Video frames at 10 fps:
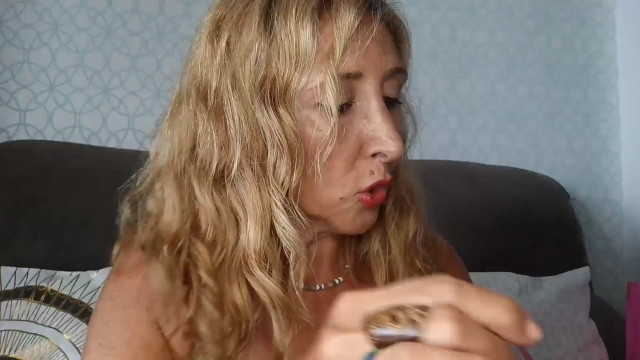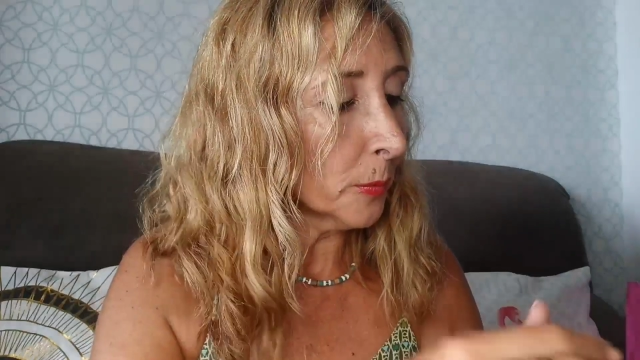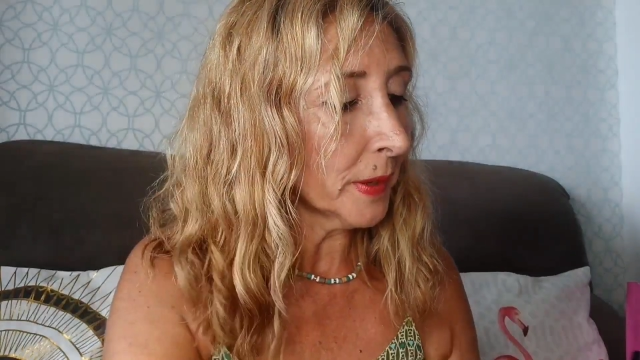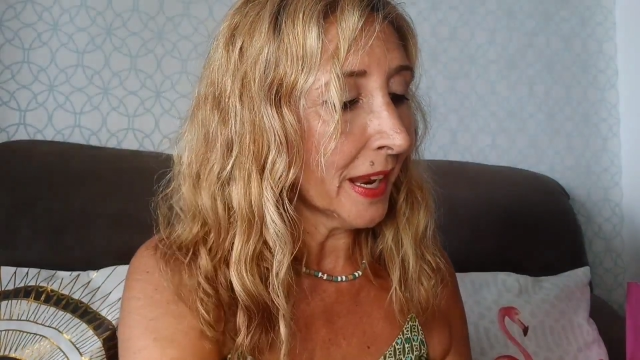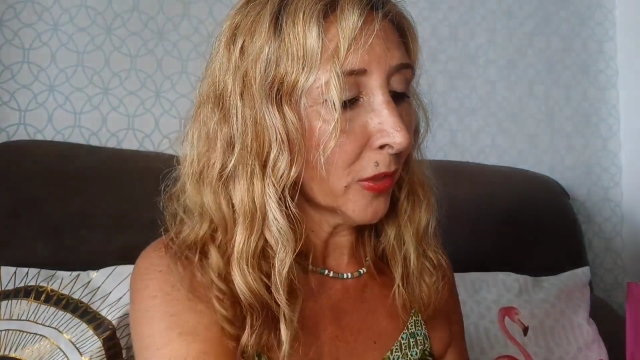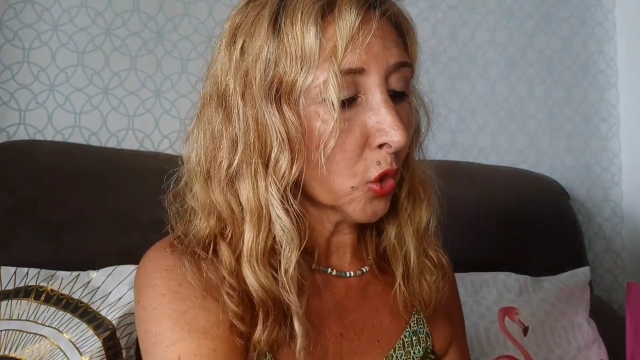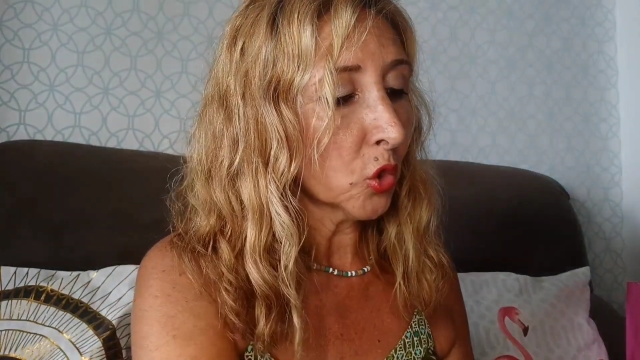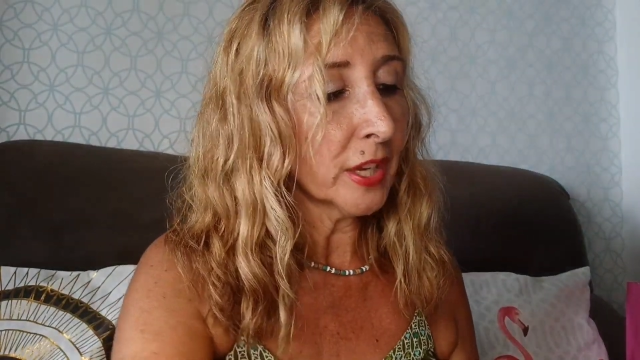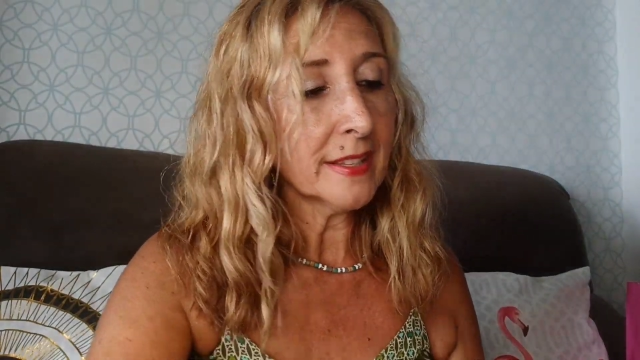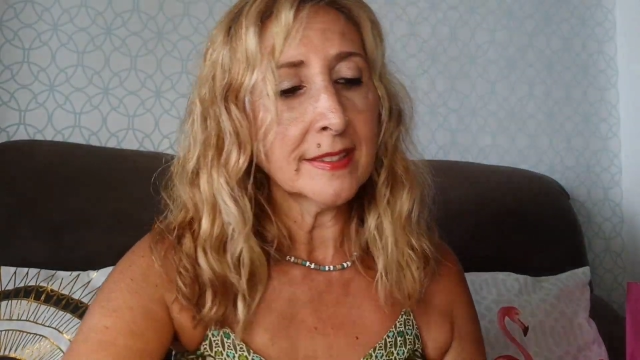he combinado
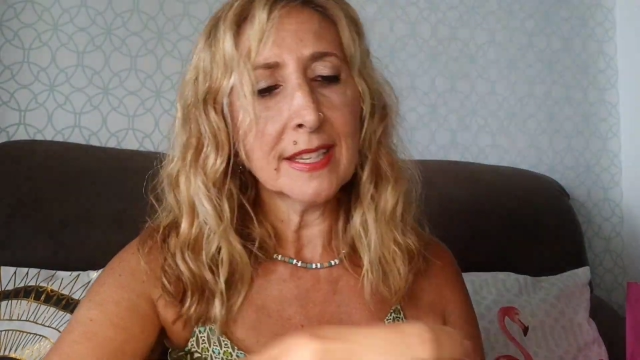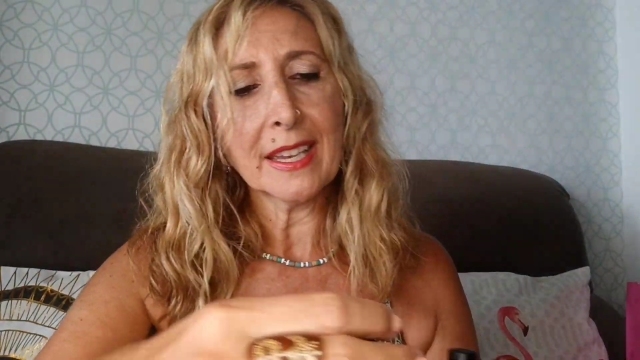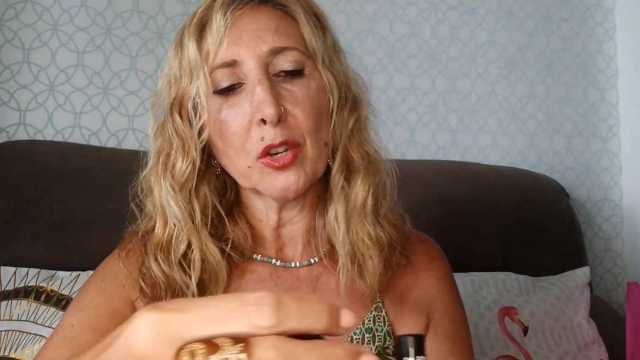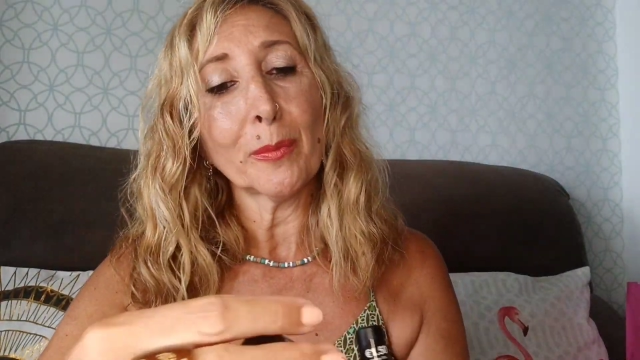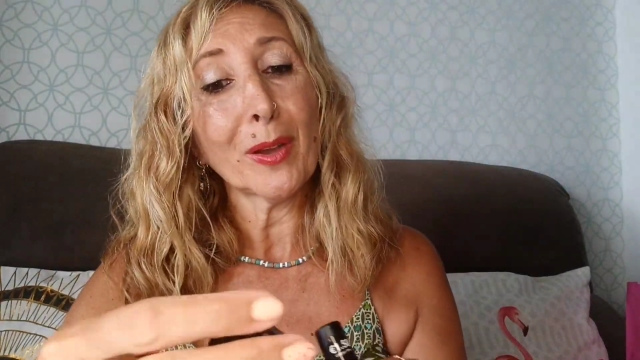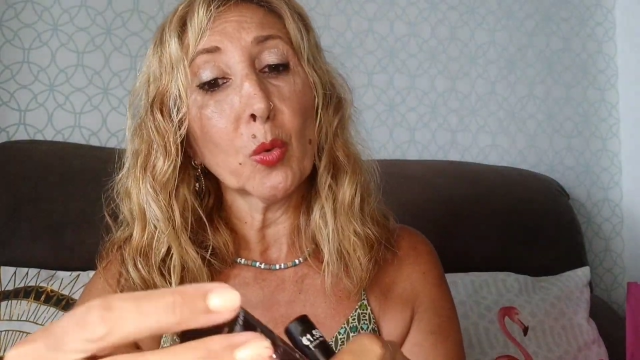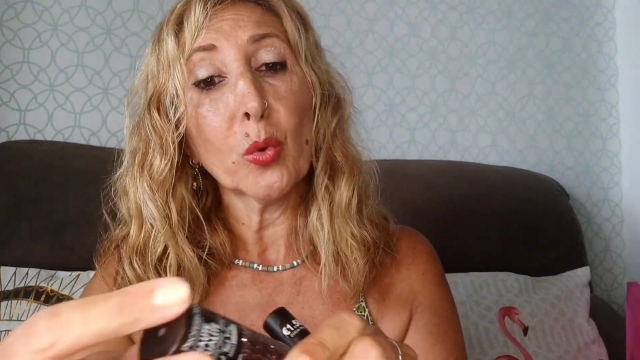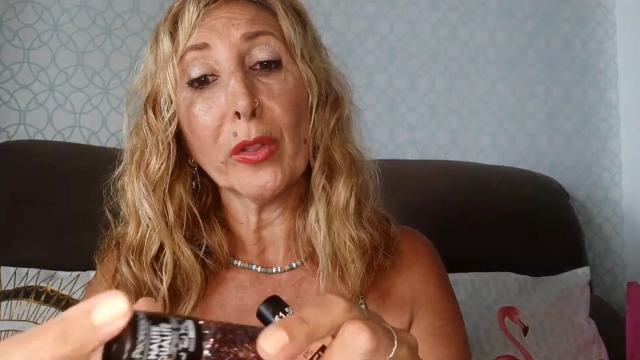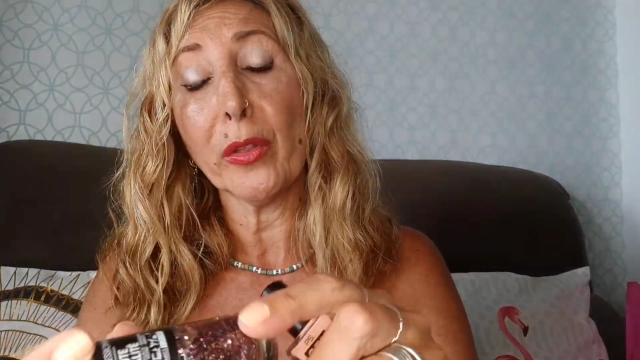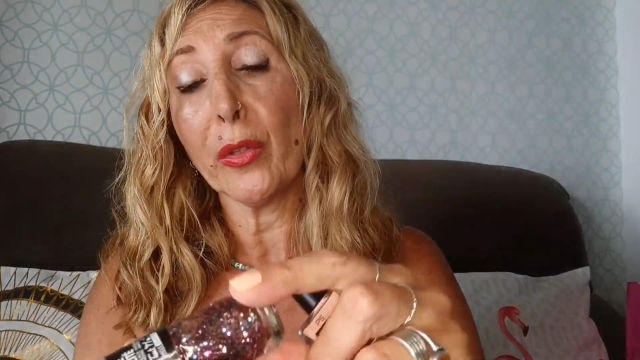con este, que no me
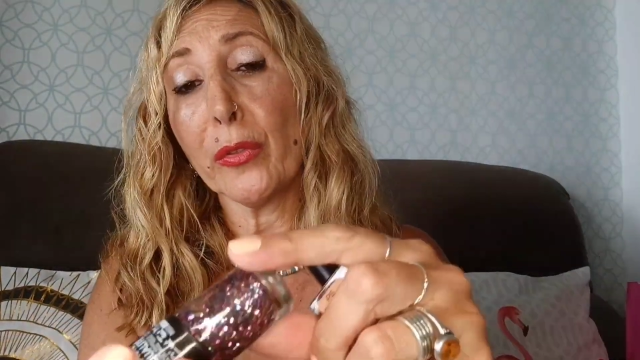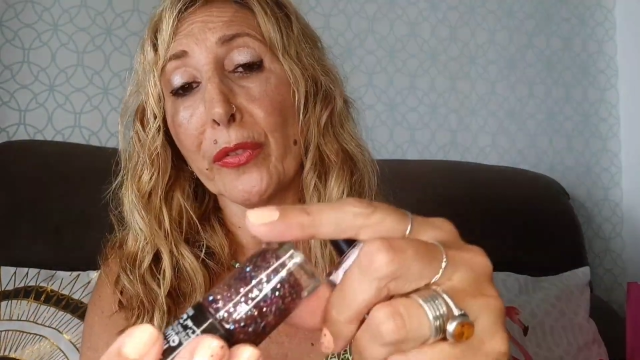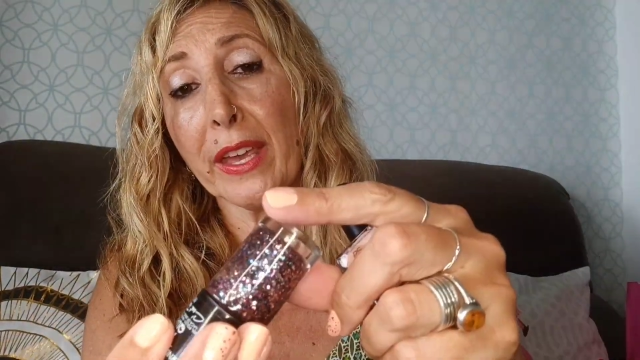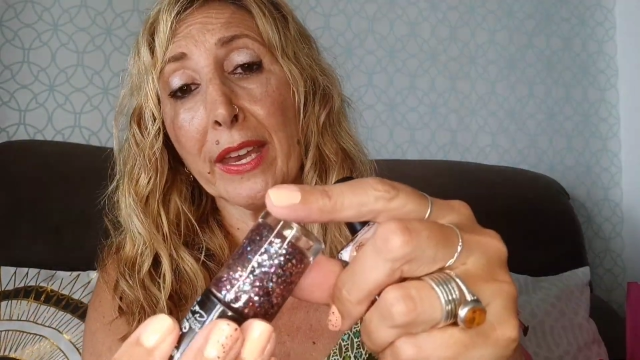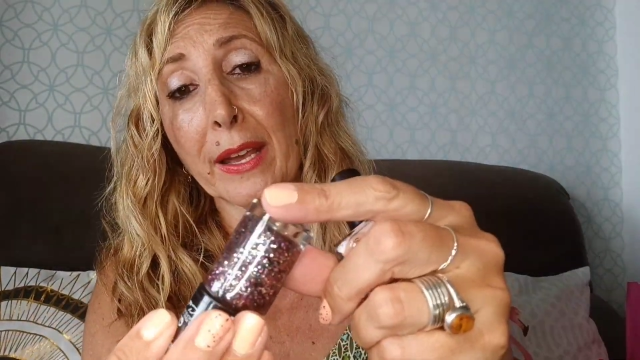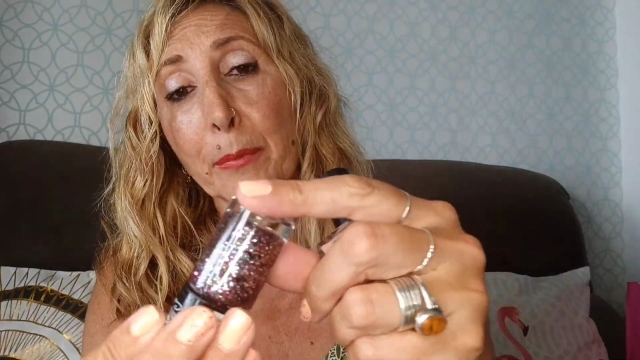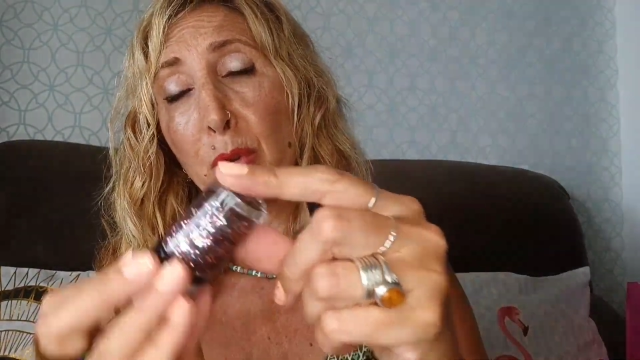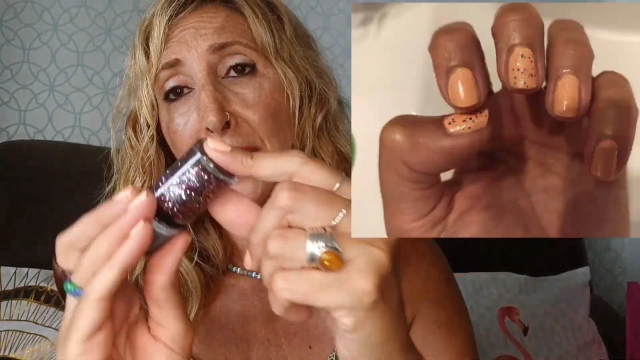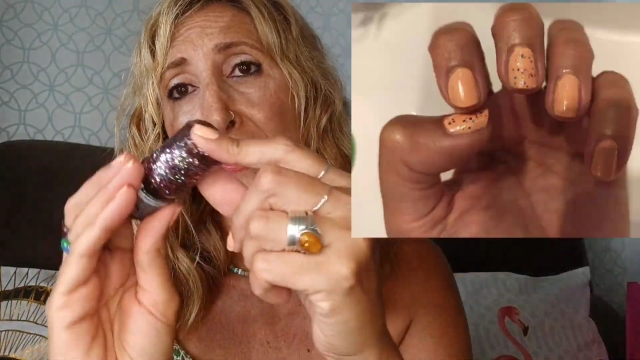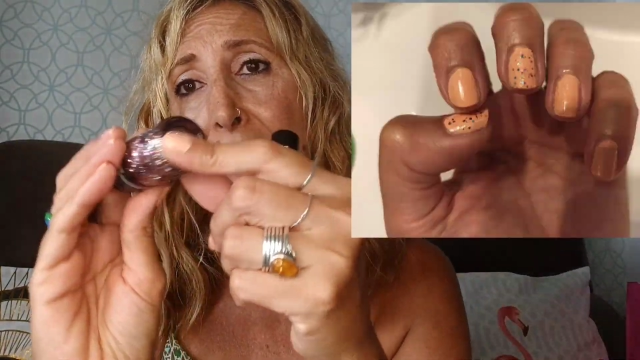acuerdo de dónde era,
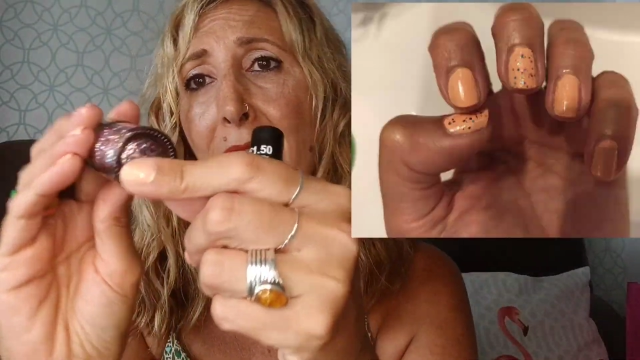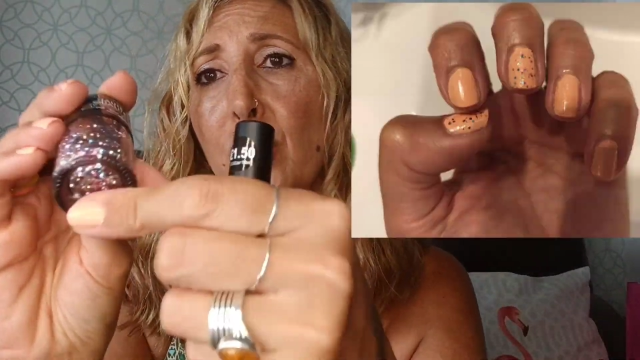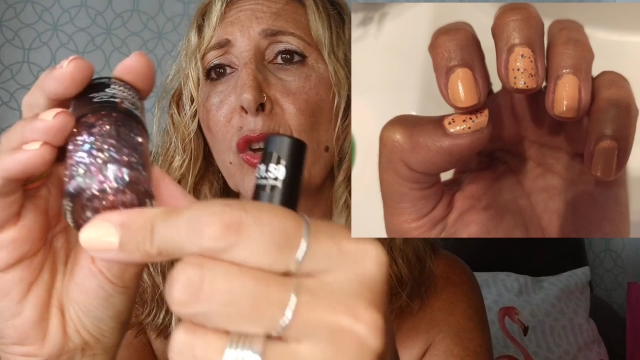porque este ya lo